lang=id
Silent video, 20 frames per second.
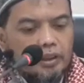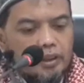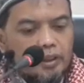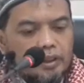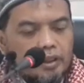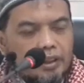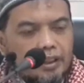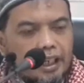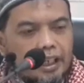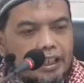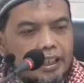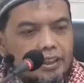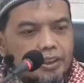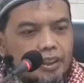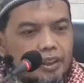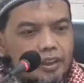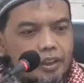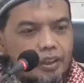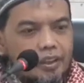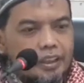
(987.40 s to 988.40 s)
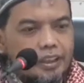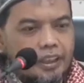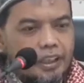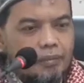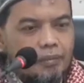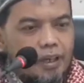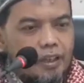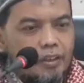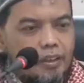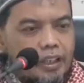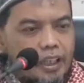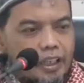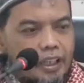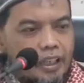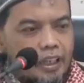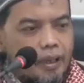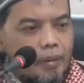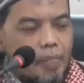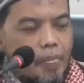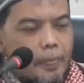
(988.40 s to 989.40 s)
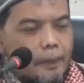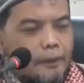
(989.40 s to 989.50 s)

Nah ini contoh kitabah Qadariyah